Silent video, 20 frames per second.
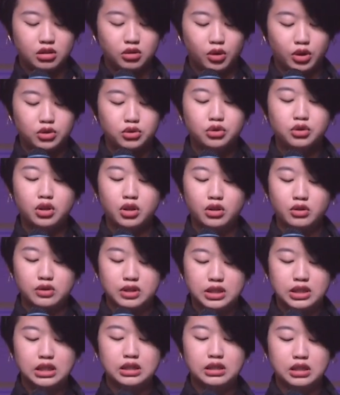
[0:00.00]
回去后
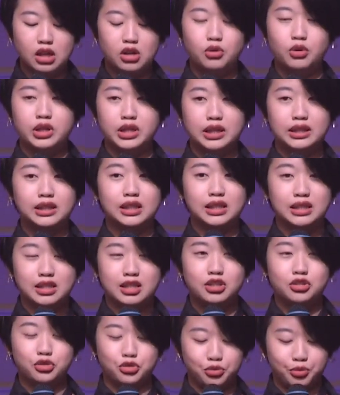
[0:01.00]
这间教会也第一
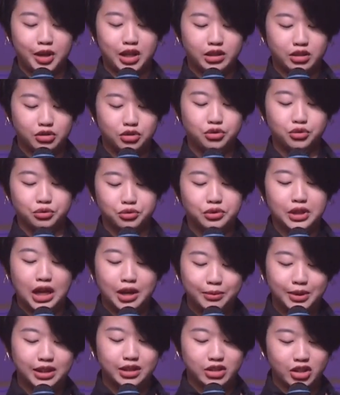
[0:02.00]
次举办了属于
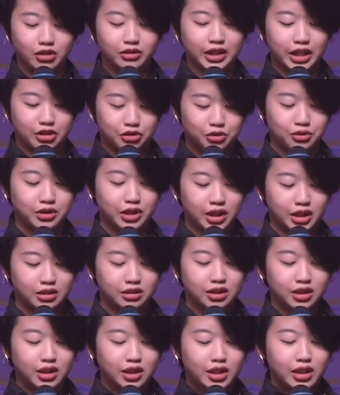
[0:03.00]
他们的招待训
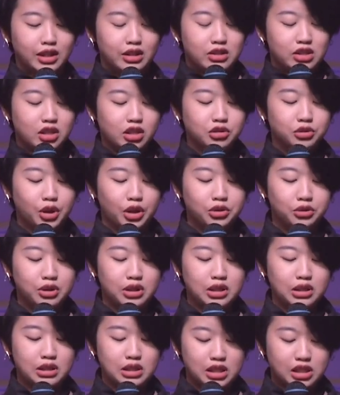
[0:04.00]
练，整个团
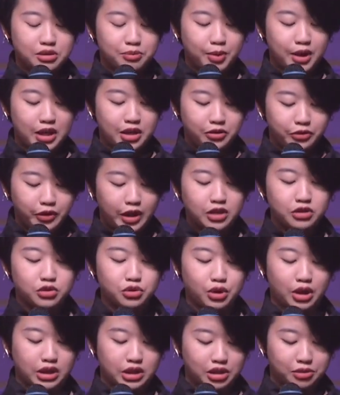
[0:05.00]
队因此被翻
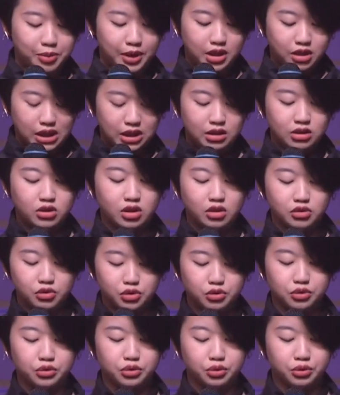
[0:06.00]
转，也被提升
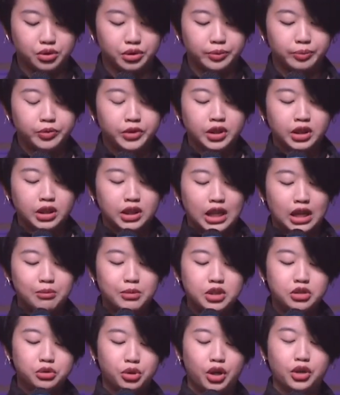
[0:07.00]
许多。他
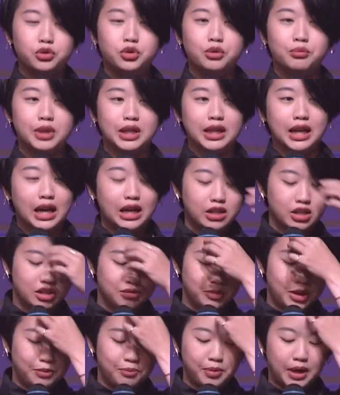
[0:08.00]
们的团员们开
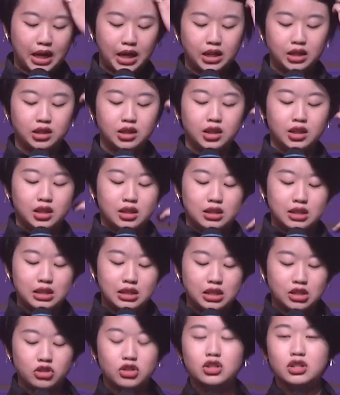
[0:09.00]
始明白
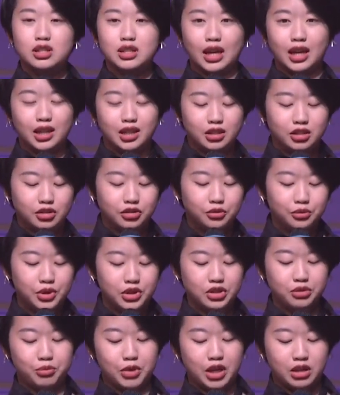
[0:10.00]
自己是谁，
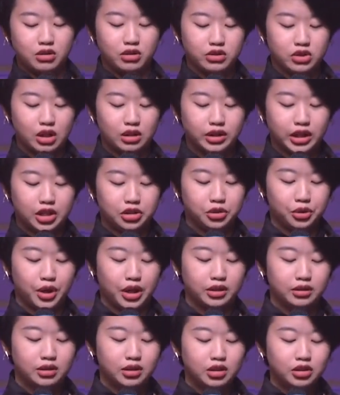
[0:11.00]
为什么要有招待
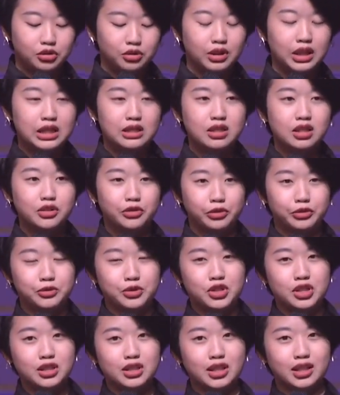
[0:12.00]
团。原来这个
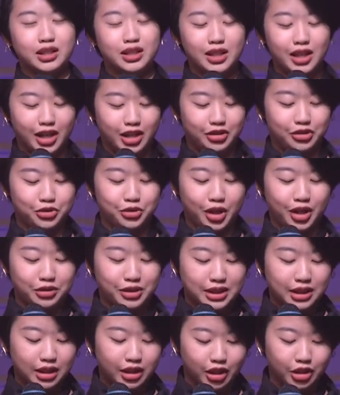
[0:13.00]
服饰可以很
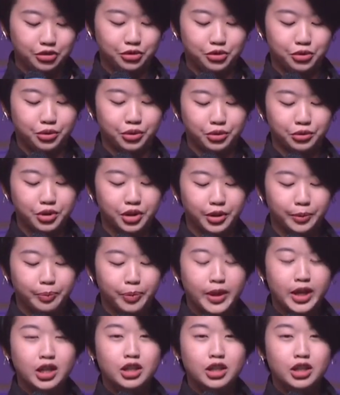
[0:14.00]
专业、很卓越。